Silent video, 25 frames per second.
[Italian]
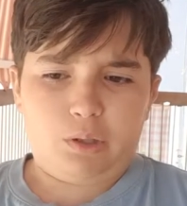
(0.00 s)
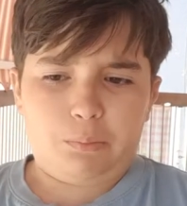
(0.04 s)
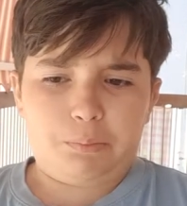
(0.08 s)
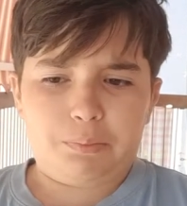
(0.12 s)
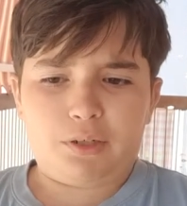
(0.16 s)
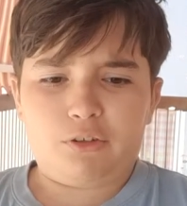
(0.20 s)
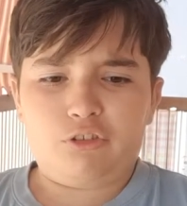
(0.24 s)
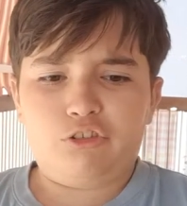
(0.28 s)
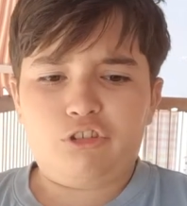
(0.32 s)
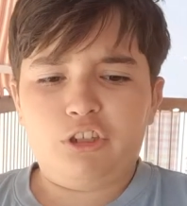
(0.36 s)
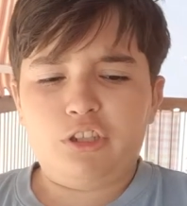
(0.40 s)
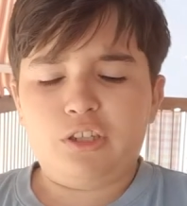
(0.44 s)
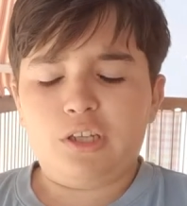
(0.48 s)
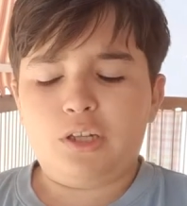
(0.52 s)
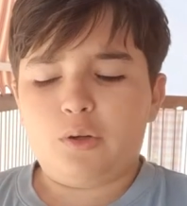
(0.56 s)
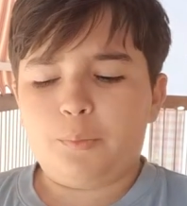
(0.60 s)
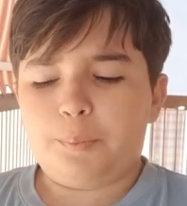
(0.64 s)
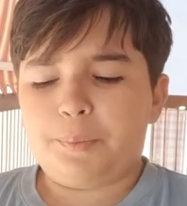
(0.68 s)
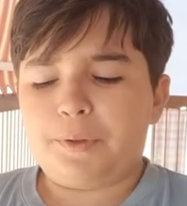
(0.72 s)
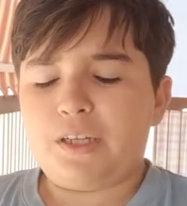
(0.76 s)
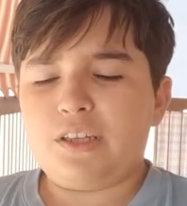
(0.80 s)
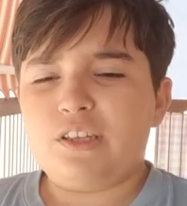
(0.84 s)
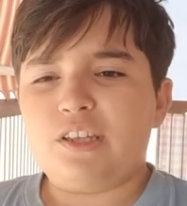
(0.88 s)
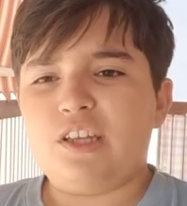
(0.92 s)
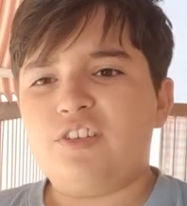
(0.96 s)
A prescindere da
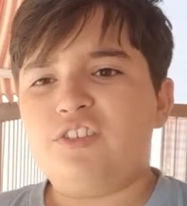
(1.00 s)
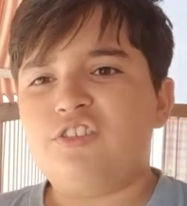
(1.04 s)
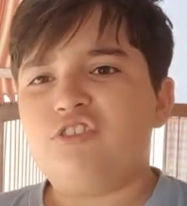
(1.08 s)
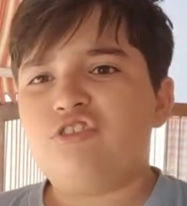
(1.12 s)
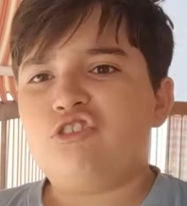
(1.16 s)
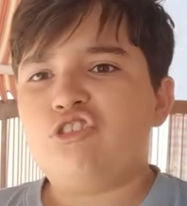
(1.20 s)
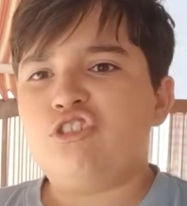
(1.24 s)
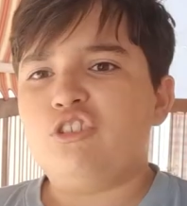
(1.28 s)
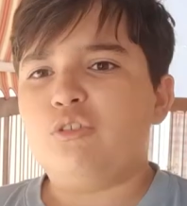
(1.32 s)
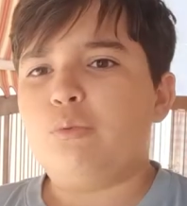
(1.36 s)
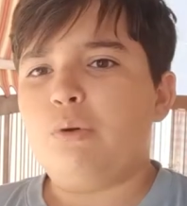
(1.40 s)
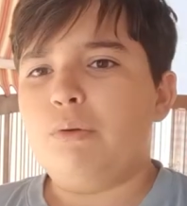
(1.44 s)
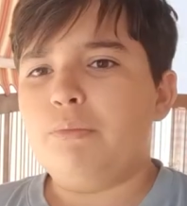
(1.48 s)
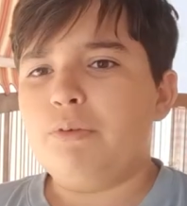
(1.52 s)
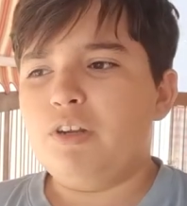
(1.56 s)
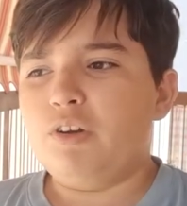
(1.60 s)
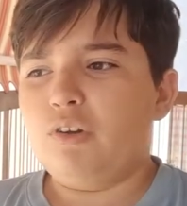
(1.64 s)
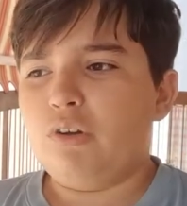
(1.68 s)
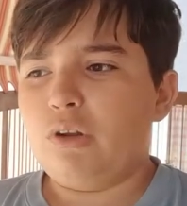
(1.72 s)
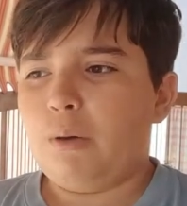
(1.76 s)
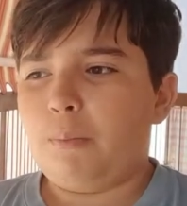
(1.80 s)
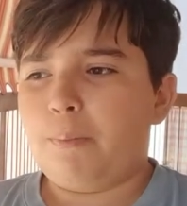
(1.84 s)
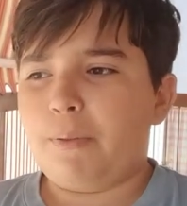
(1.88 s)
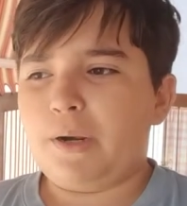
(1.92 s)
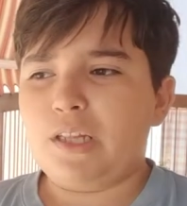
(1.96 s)
prendere 5
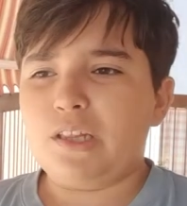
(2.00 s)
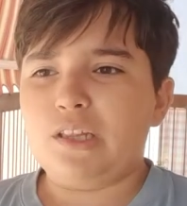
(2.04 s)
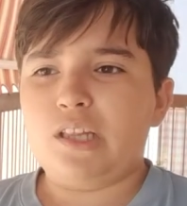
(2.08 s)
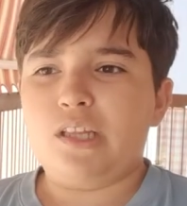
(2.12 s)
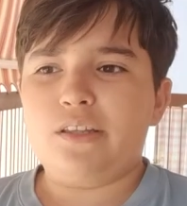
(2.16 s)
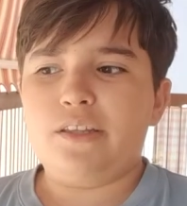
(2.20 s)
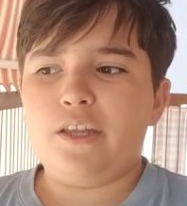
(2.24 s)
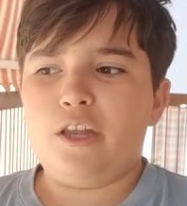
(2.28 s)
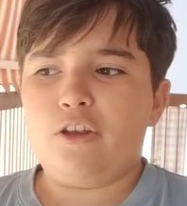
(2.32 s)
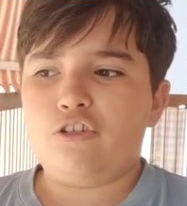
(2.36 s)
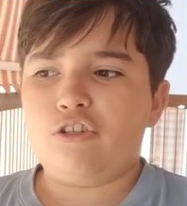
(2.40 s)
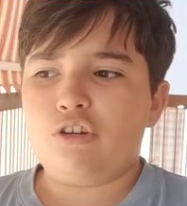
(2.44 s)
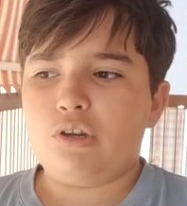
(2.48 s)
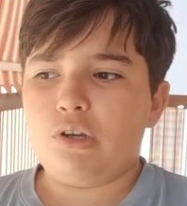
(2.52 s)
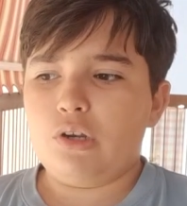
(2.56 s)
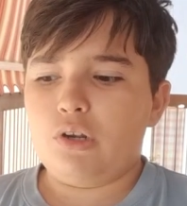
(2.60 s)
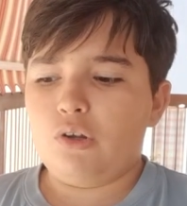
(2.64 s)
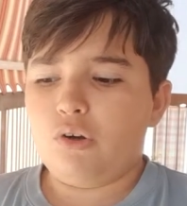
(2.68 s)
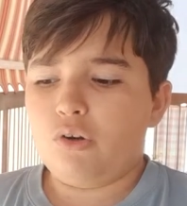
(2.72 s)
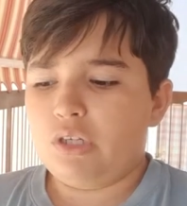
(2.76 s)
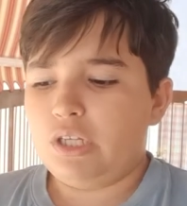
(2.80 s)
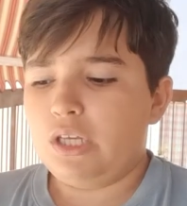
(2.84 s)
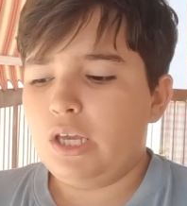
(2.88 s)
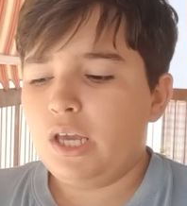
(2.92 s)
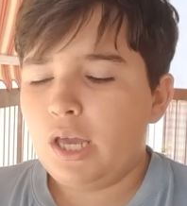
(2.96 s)
milioni o prendere 10
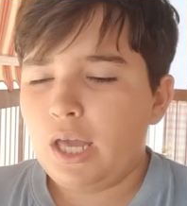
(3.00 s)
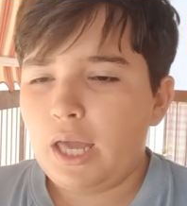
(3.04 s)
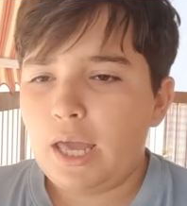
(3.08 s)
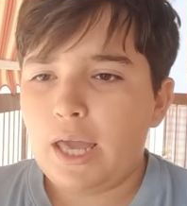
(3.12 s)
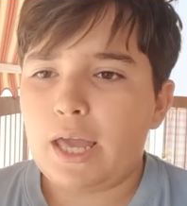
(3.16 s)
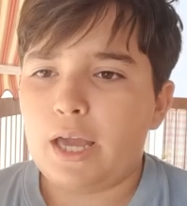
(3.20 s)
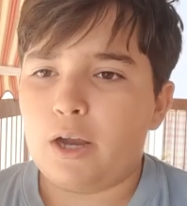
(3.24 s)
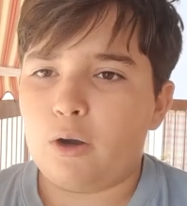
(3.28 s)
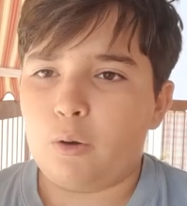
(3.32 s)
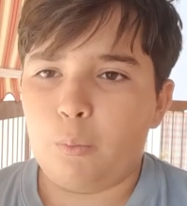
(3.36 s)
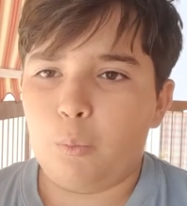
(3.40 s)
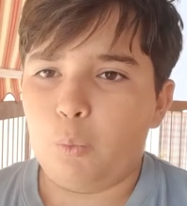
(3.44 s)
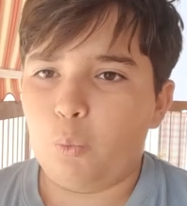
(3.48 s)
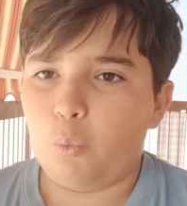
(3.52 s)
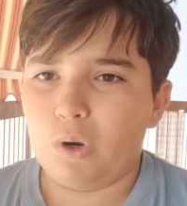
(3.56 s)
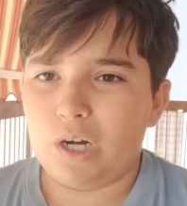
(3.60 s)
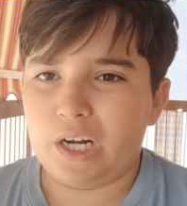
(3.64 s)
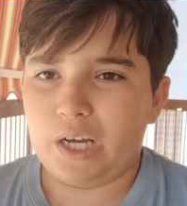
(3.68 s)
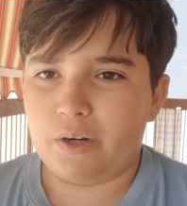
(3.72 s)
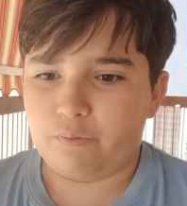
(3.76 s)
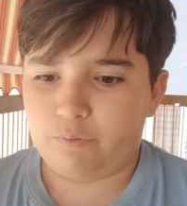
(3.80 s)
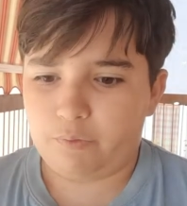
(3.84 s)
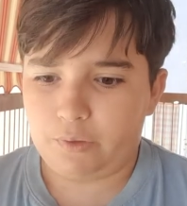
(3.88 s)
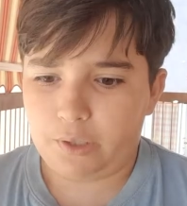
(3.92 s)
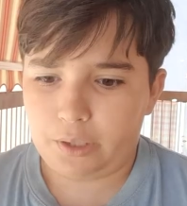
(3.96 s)
milioni, è comunque
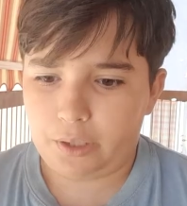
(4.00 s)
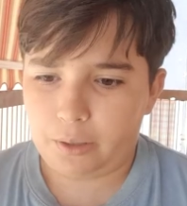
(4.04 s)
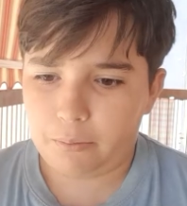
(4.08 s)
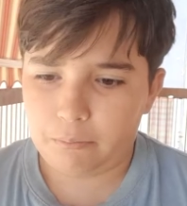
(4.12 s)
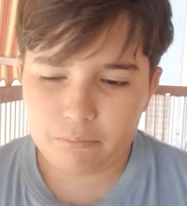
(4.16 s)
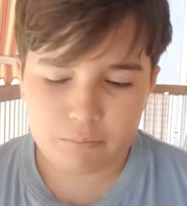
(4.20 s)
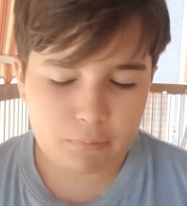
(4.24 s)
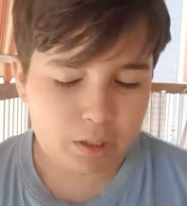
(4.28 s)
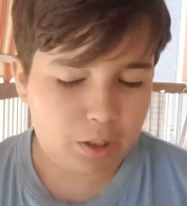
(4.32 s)
l'affare.